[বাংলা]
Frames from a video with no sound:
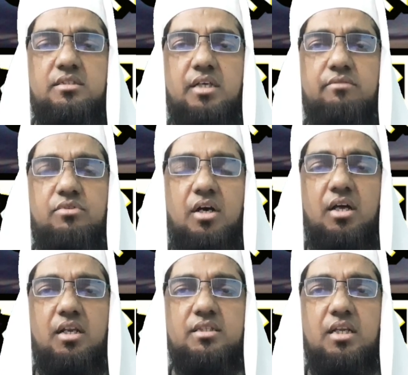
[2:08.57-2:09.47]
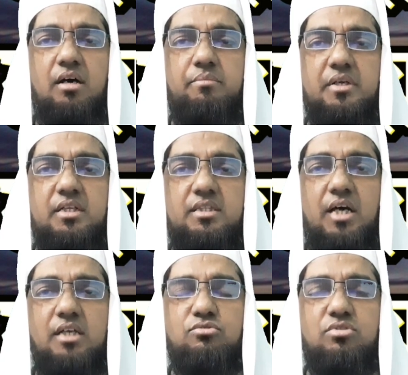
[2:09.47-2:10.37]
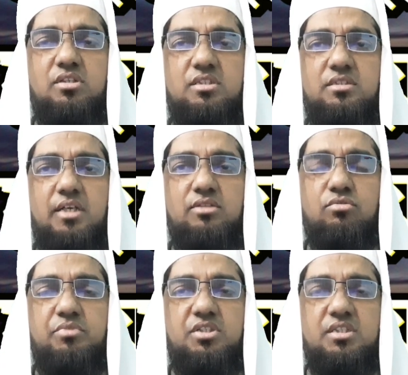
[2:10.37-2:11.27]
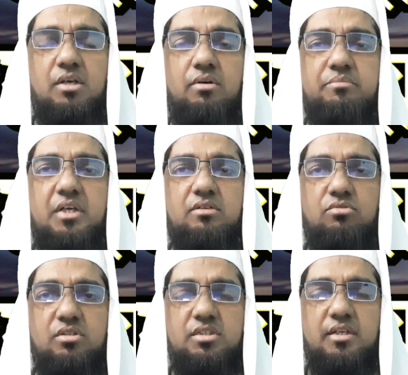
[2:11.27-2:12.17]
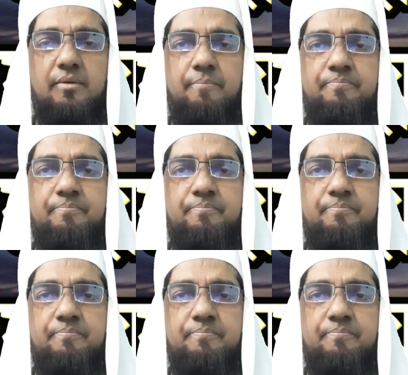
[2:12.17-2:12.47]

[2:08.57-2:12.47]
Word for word: যার ফলে আল্লাহ তালা আপনাকে তাহাজুদের চাইতে বেশি সওয়াব দান করেছেন